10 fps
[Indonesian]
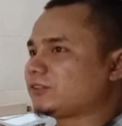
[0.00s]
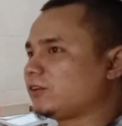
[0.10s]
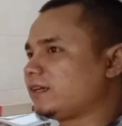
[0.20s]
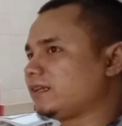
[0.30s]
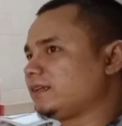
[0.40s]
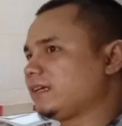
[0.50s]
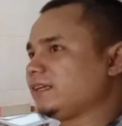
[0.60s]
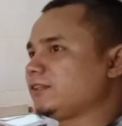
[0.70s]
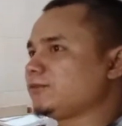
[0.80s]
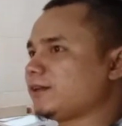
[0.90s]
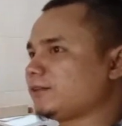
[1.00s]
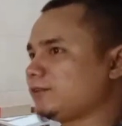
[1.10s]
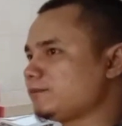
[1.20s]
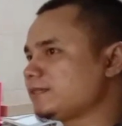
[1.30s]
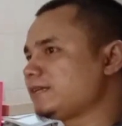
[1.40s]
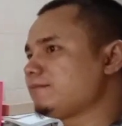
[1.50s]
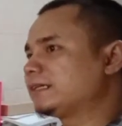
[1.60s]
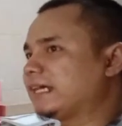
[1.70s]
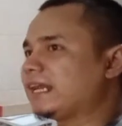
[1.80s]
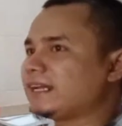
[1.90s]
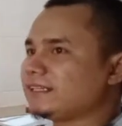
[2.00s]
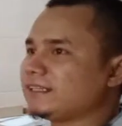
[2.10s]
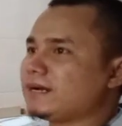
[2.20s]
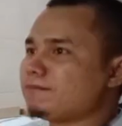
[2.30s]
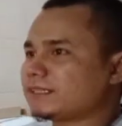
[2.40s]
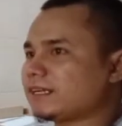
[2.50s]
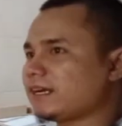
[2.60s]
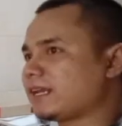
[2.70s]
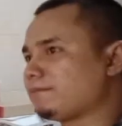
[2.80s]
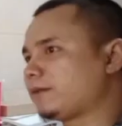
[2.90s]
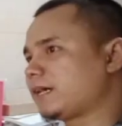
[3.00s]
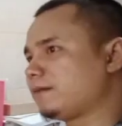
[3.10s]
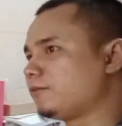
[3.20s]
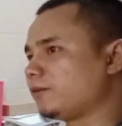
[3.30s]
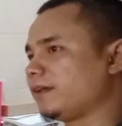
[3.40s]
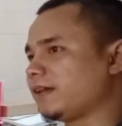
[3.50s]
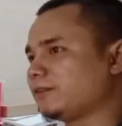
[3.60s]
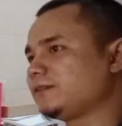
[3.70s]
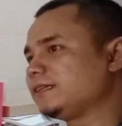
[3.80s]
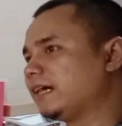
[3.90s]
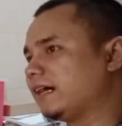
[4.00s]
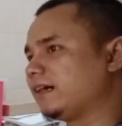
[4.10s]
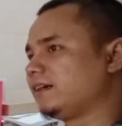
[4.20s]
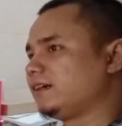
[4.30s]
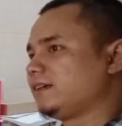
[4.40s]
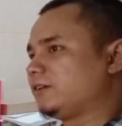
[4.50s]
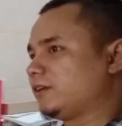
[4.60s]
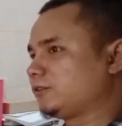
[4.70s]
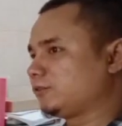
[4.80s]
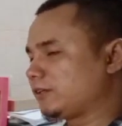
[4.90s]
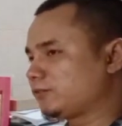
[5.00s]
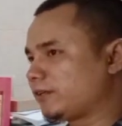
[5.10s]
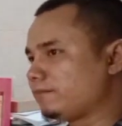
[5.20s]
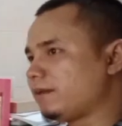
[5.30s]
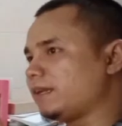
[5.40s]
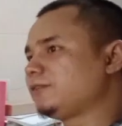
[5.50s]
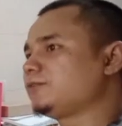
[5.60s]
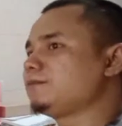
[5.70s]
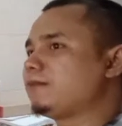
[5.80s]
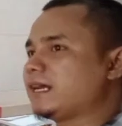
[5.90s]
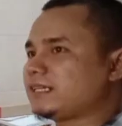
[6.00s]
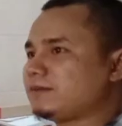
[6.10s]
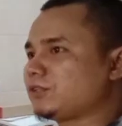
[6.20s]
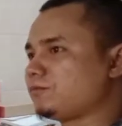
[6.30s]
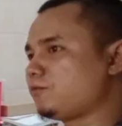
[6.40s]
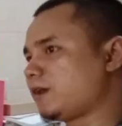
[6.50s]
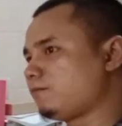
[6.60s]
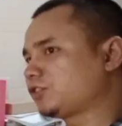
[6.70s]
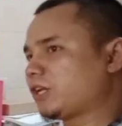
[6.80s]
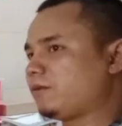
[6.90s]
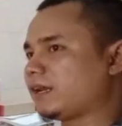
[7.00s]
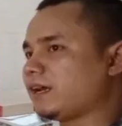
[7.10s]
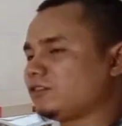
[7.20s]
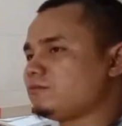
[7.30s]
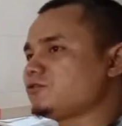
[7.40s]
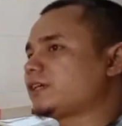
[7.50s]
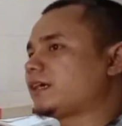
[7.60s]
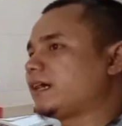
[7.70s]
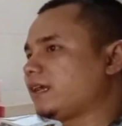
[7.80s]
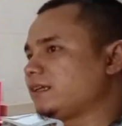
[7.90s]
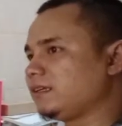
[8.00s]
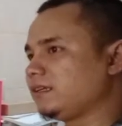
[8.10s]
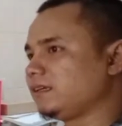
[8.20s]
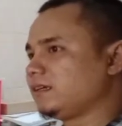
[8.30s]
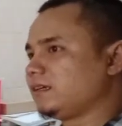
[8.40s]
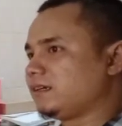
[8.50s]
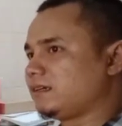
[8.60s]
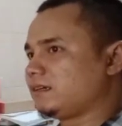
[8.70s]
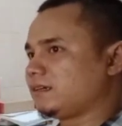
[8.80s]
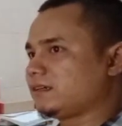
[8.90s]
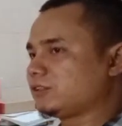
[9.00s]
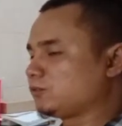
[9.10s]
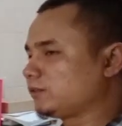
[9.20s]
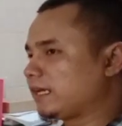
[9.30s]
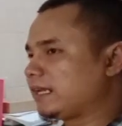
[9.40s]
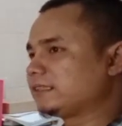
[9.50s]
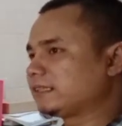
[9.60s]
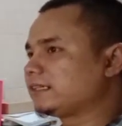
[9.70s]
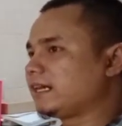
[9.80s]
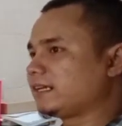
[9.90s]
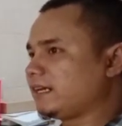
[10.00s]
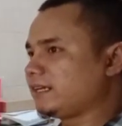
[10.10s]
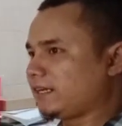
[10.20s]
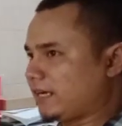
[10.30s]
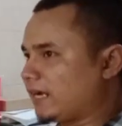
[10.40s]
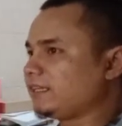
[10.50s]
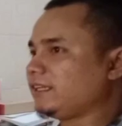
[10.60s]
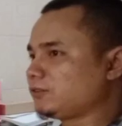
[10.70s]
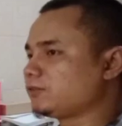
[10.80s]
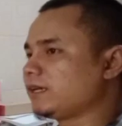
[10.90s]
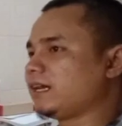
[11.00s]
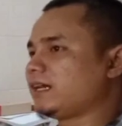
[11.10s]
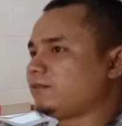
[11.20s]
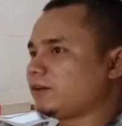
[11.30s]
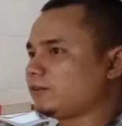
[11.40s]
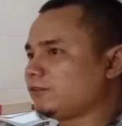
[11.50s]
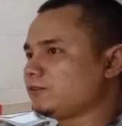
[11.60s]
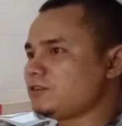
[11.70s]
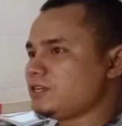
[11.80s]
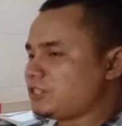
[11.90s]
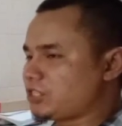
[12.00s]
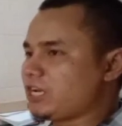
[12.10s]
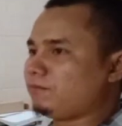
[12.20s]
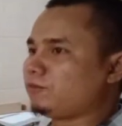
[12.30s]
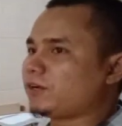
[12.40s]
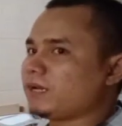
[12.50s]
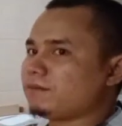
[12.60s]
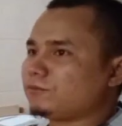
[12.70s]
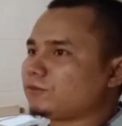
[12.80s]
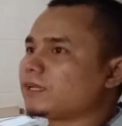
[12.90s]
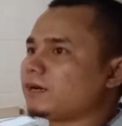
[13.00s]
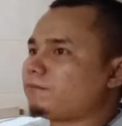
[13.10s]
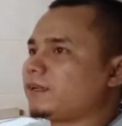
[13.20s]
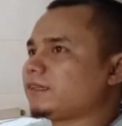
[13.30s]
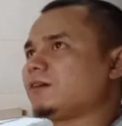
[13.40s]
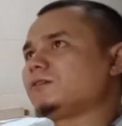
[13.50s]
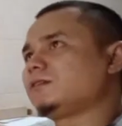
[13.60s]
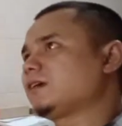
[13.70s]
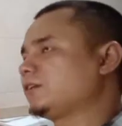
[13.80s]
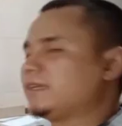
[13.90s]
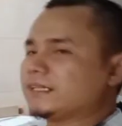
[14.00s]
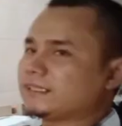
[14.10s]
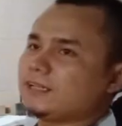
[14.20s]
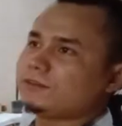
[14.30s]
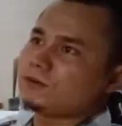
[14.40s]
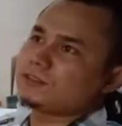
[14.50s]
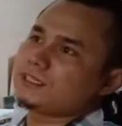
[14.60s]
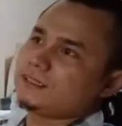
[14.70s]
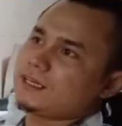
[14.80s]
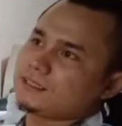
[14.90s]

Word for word: sholat. Dan itu waktu itu menjadi masalah di tengah masyarakat apakah boleh atau tidak oleh Sultan Sulaiman itu dibahas dalam sebuah musyawarah atau musyakarah di uh, Kesultanan Serdang dan hadir juga waktu itu Syekh Abdurrahim Abdullah pada tahun kalau tidak salah tahun sekitar